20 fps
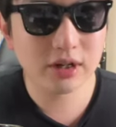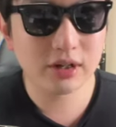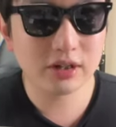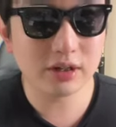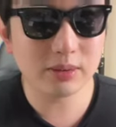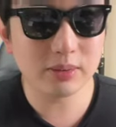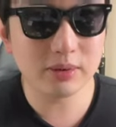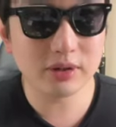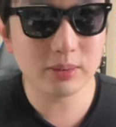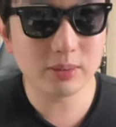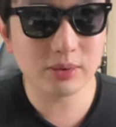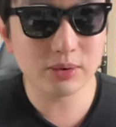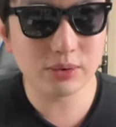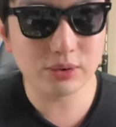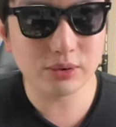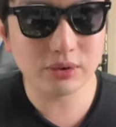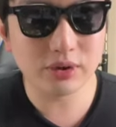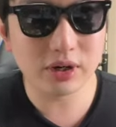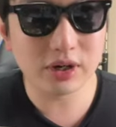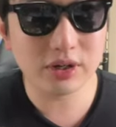生卵
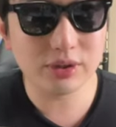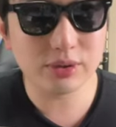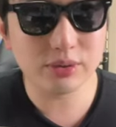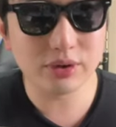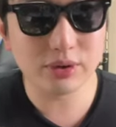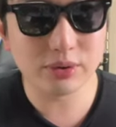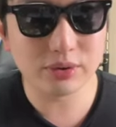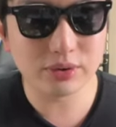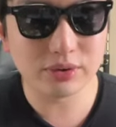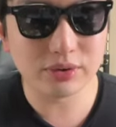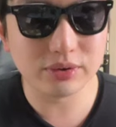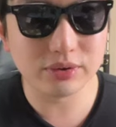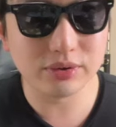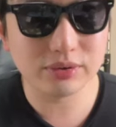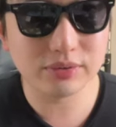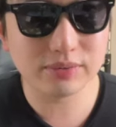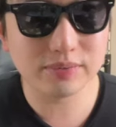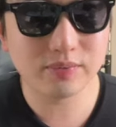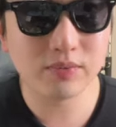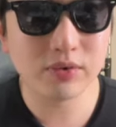と相性が良く。
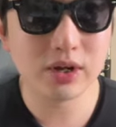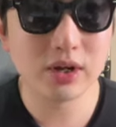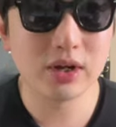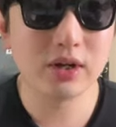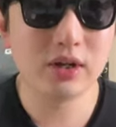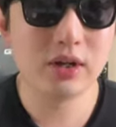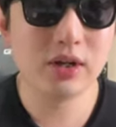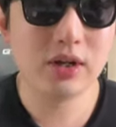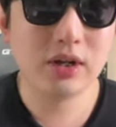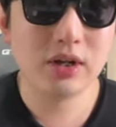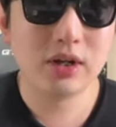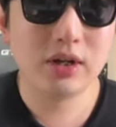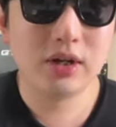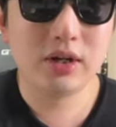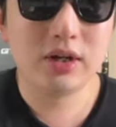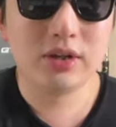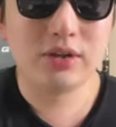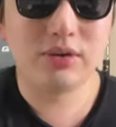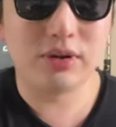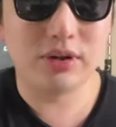
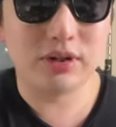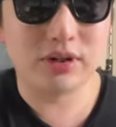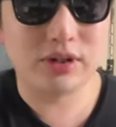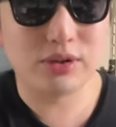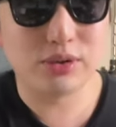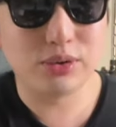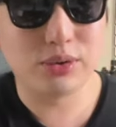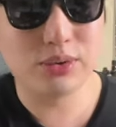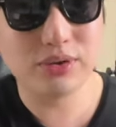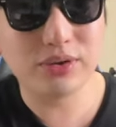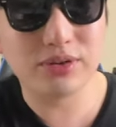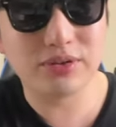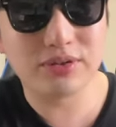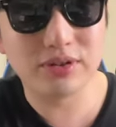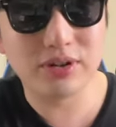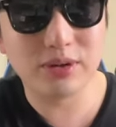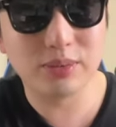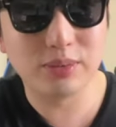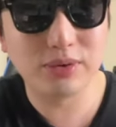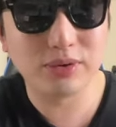か今日です
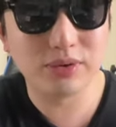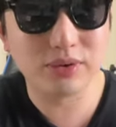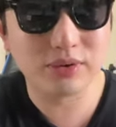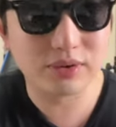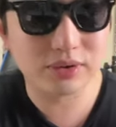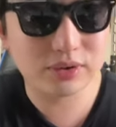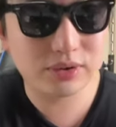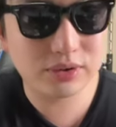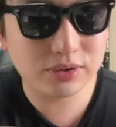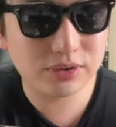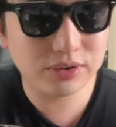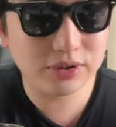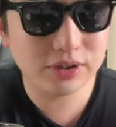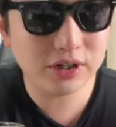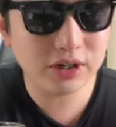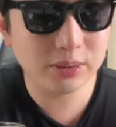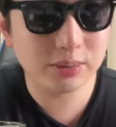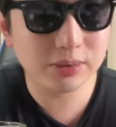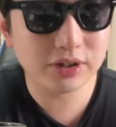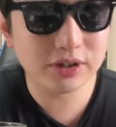ね、僕、9時
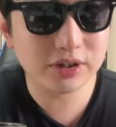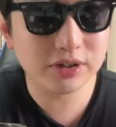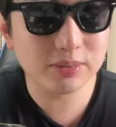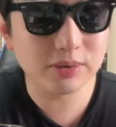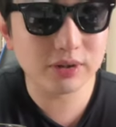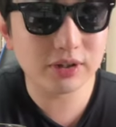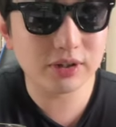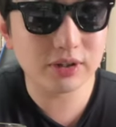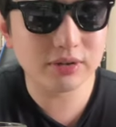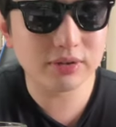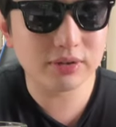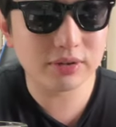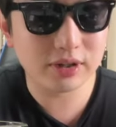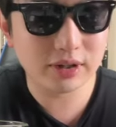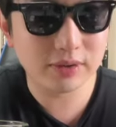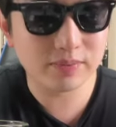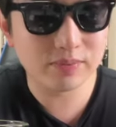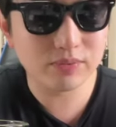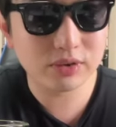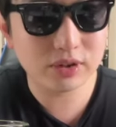間も寝てしまったんです
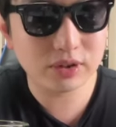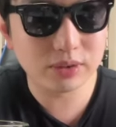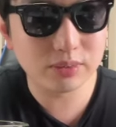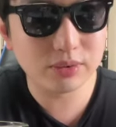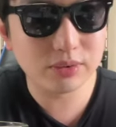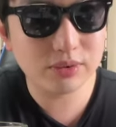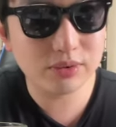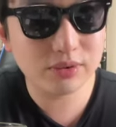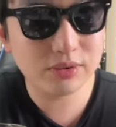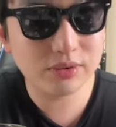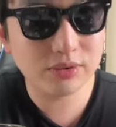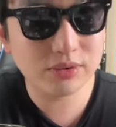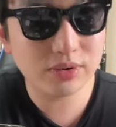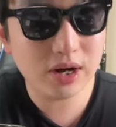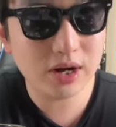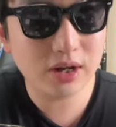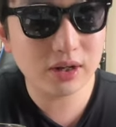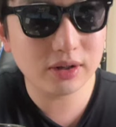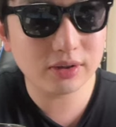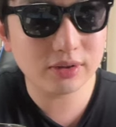ね。で僕
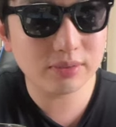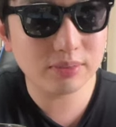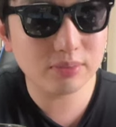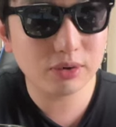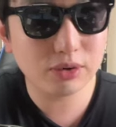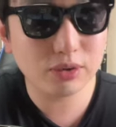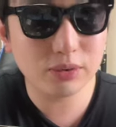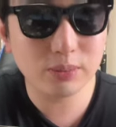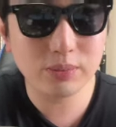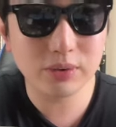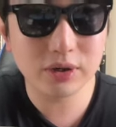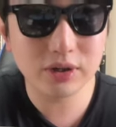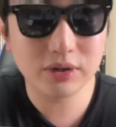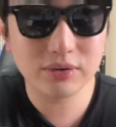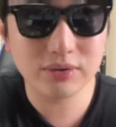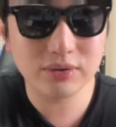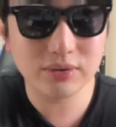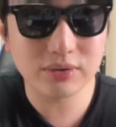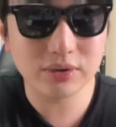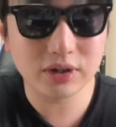は、まあ、
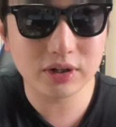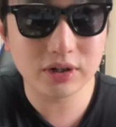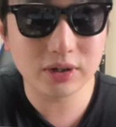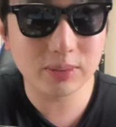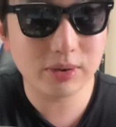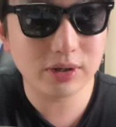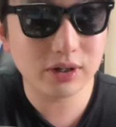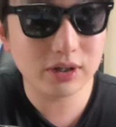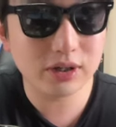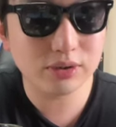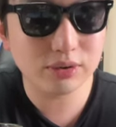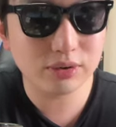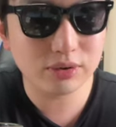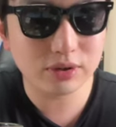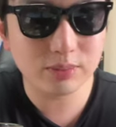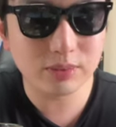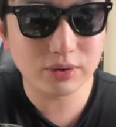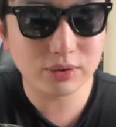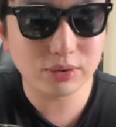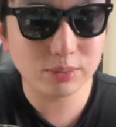コンプレックスの塊というか、
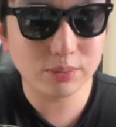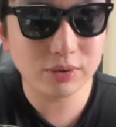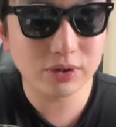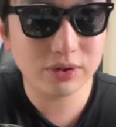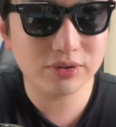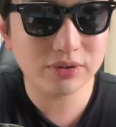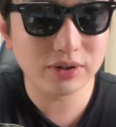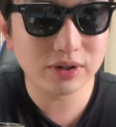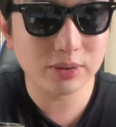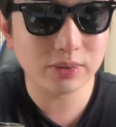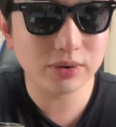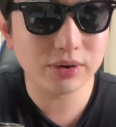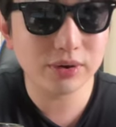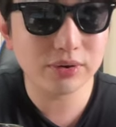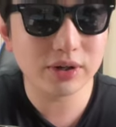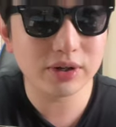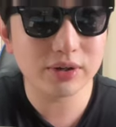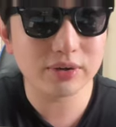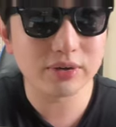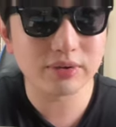まあ、コンプレックスは山のよう
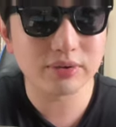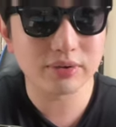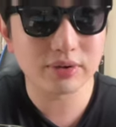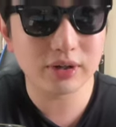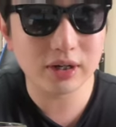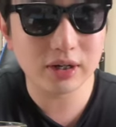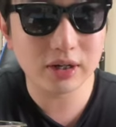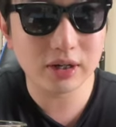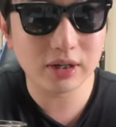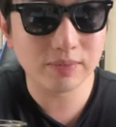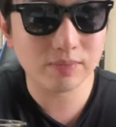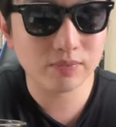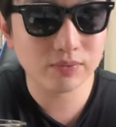にあるんですが、